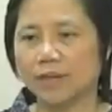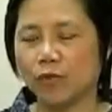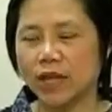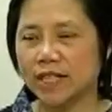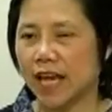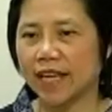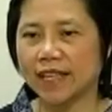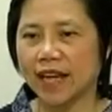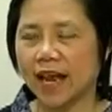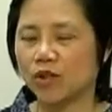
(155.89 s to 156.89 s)
คือวินิจฉัย
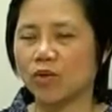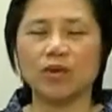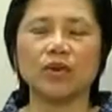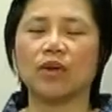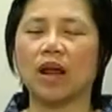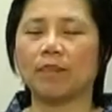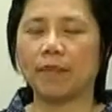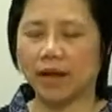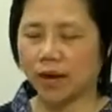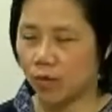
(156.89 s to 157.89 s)
จากการตรวจกระดูกแล้ว
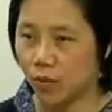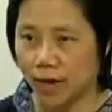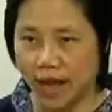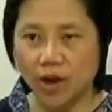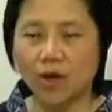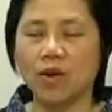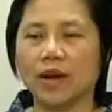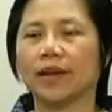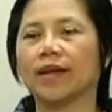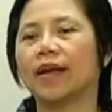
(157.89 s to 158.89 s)
เป็นกระดูกคุณแน่นอ
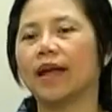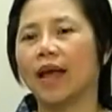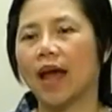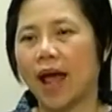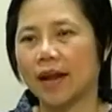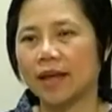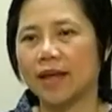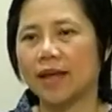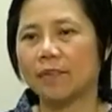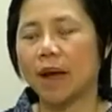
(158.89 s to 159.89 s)
น อัน
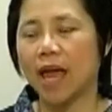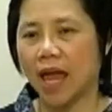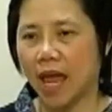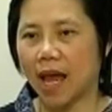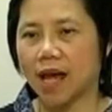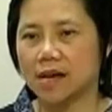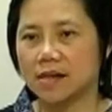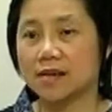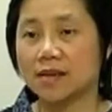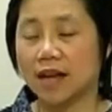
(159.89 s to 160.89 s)
นี้พระเอก
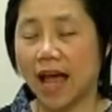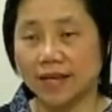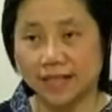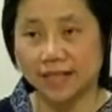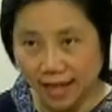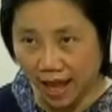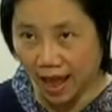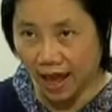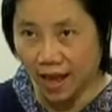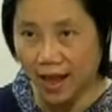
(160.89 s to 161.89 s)
คือการใช้
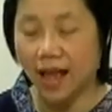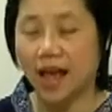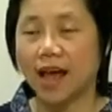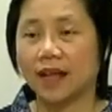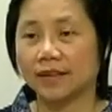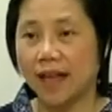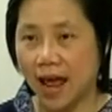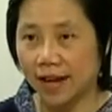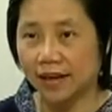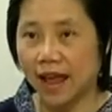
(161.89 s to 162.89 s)
ยา
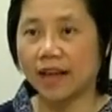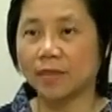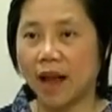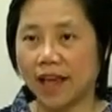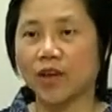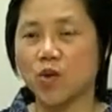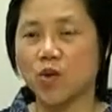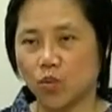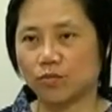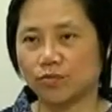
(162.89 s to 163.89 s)
ต้านการทำลายกระดู
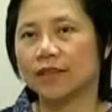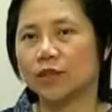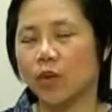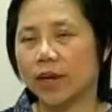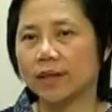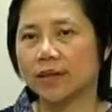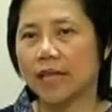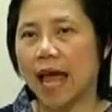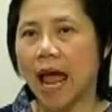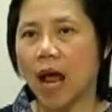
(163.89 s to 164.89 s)
ก ส่วน
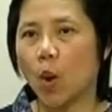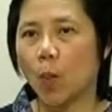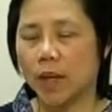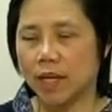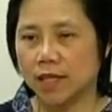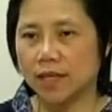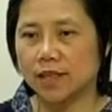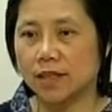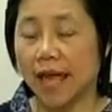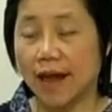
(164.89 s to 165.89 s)
ยากลุ่มอื่
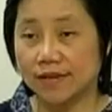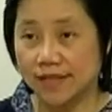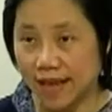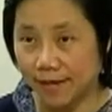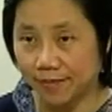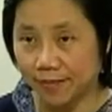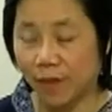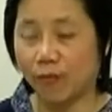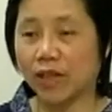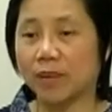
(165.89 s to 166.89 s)
นๆ คือแคลเซียม
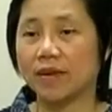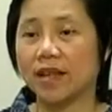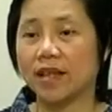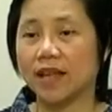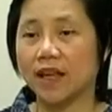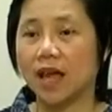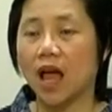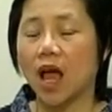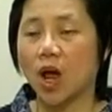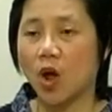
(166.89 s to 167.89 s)
กับวิตามินดี
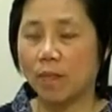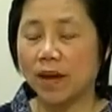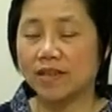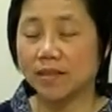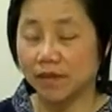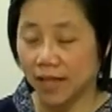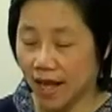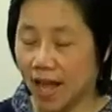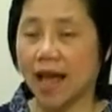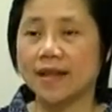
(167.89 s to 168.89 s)
ก็เป็นเสมือน
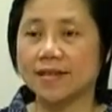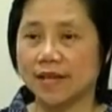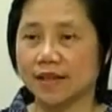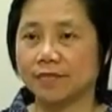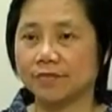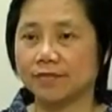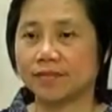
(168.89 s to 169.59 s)
อาหารเสริม